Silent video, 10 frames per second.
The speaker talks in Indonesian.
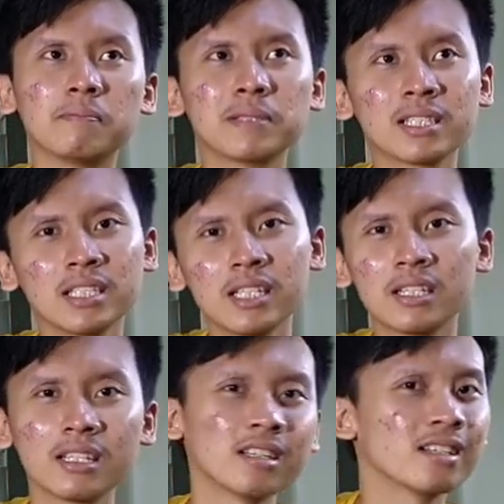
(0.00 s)

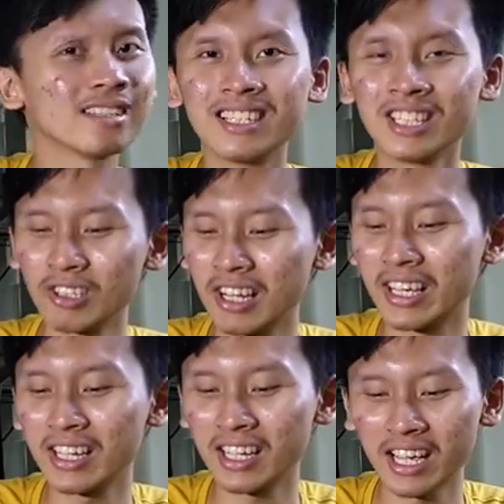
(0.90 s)
Pesennya gitulah
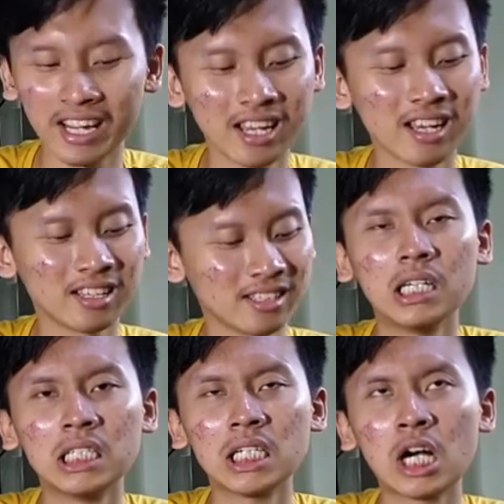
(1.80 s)
ya kayak uh,